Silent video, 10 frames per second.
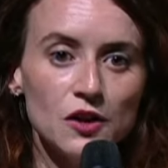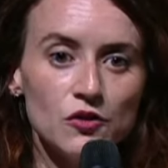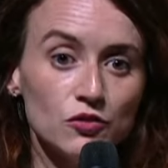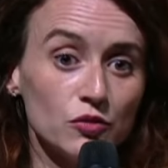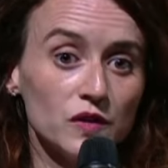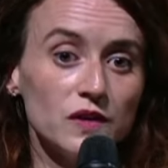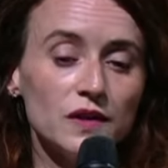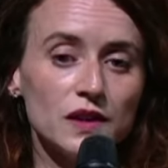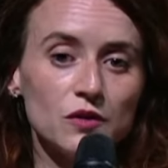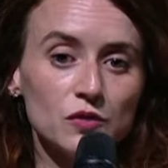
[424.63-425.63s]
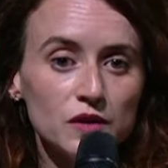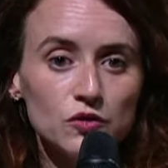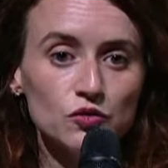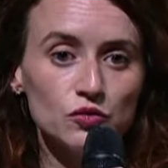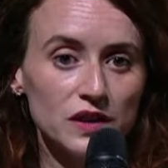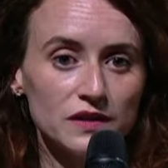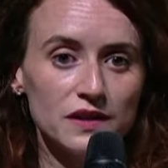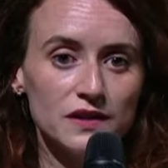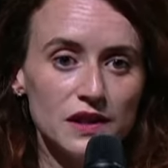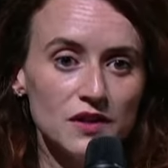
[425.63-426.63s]
Le souci, c'est qu'il y a aussi tout un
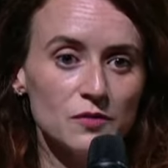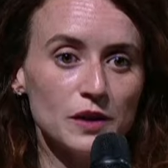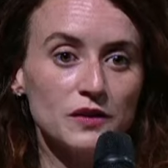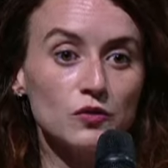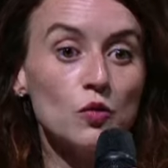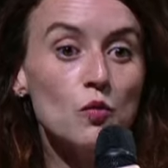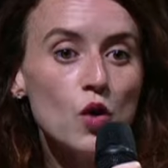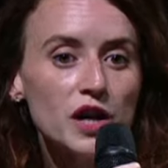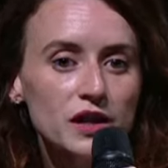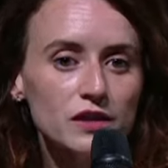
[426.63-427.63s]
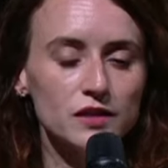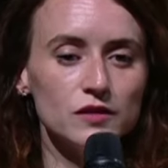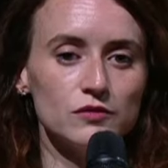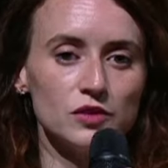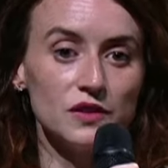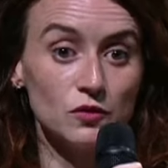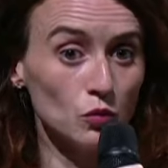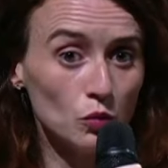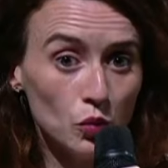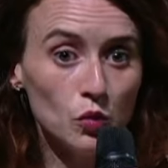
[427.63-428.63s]
tas d'élèves ben, qui sont moyens ou qui
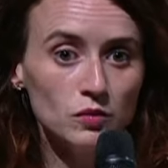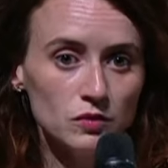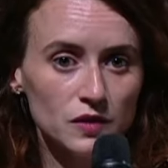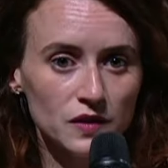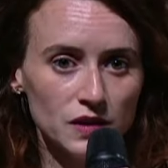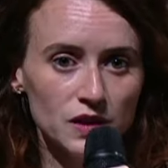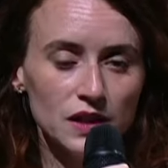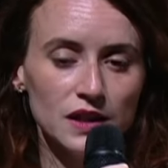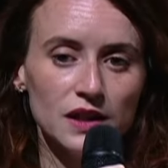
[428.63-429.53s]
sont bons aussi